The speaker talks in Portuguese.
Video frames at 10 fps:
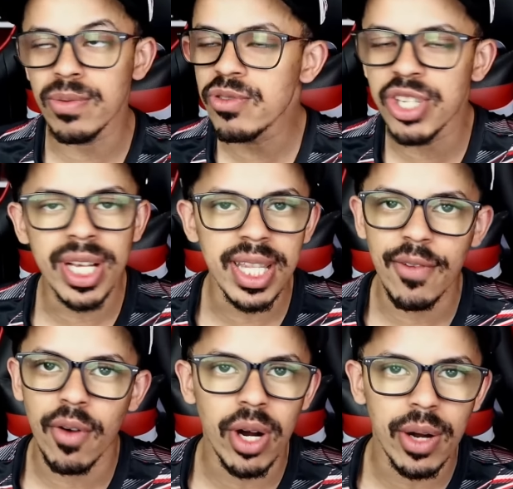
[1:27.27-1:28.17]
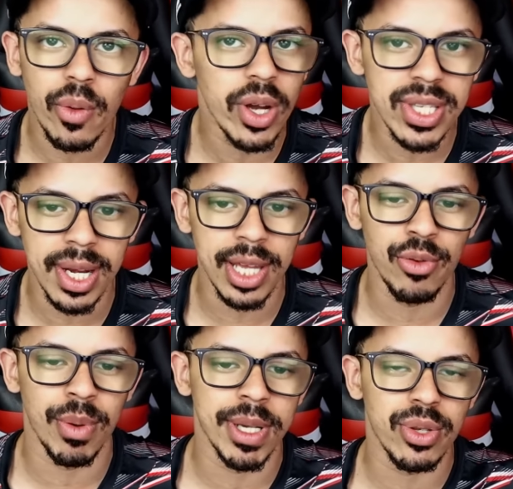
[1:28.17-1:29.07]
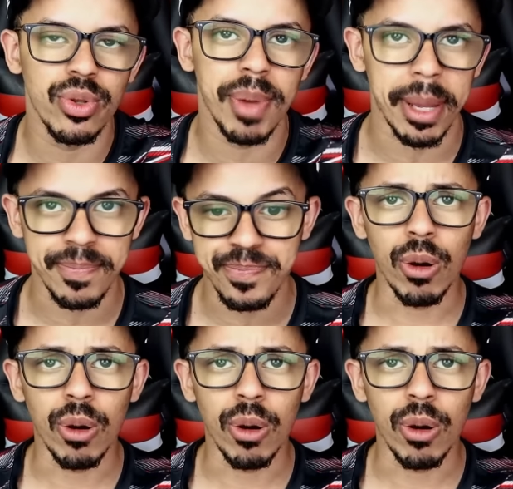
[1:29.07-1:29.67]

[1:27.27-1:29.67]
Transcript: Não tinha que ter folga coisa nenhuma, mas tudo bem.